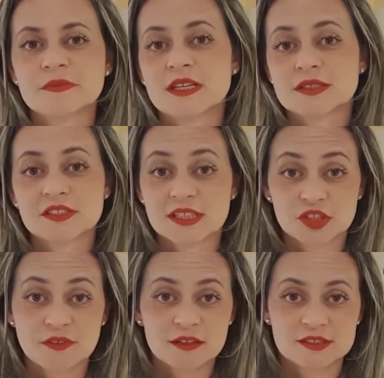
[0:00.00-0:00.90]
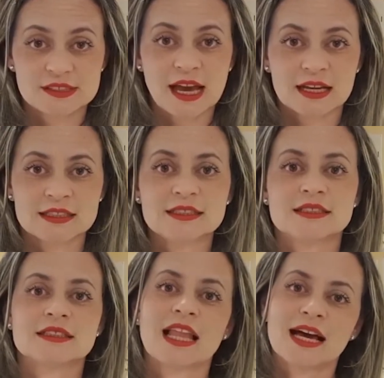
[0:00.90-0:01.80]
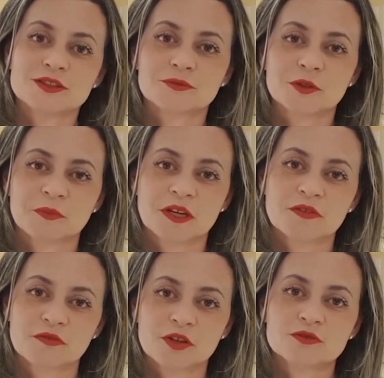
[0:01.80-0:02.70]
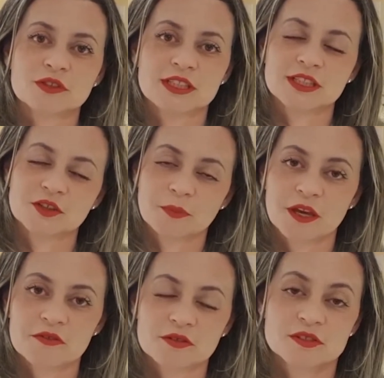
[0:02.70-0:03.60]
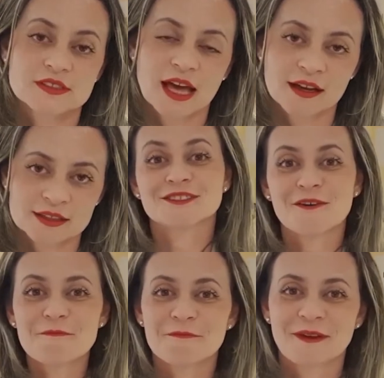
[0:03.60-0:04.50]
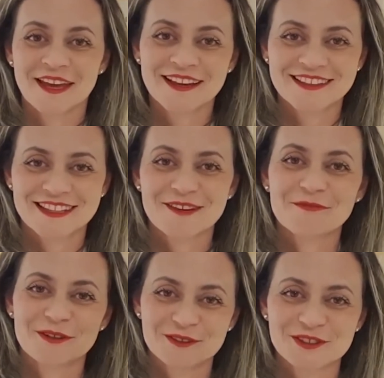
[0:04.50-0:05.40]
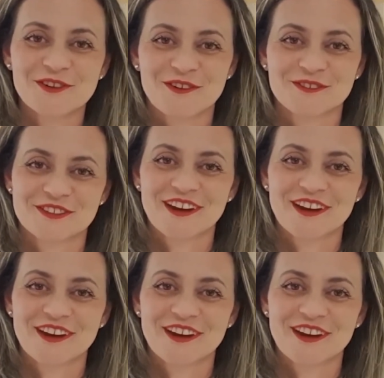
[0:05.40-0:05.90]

E se você estiver no Instagram, lá no meu perfil, no link no perfil no Instagram. Não perca tempo, eu te encontro